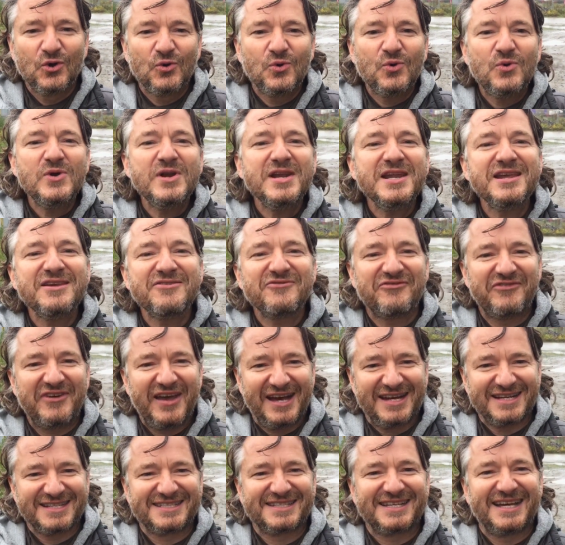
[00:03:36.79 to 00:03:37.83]

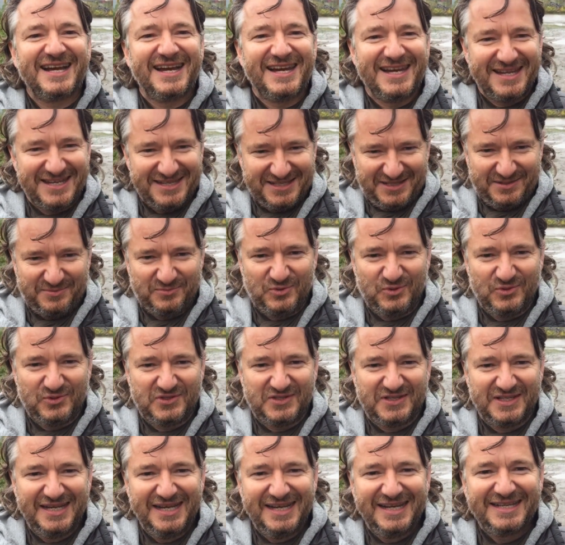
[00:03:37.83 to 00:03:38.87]

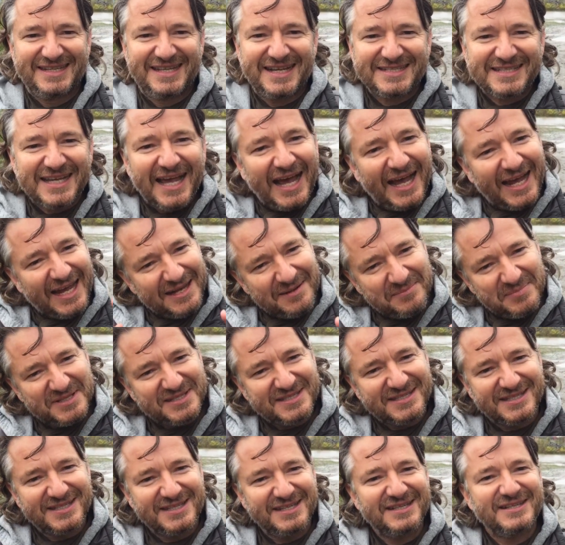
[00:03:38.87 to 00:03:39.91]
Universalismus, das
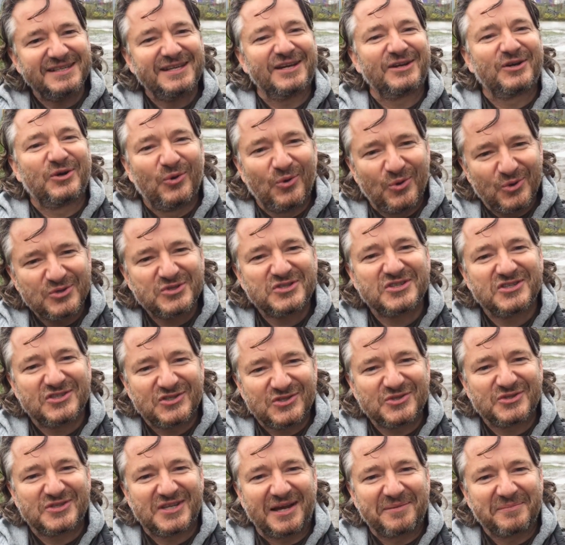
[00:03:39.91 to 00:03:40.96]
Einbeziehen der großen
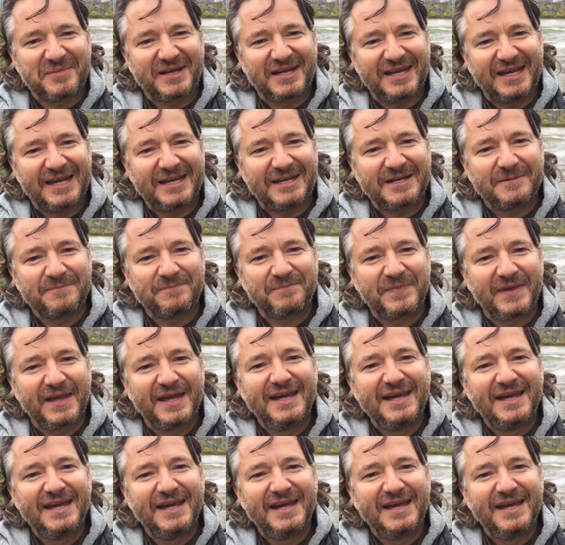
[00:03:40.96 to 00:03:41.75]
Zusammenhänge.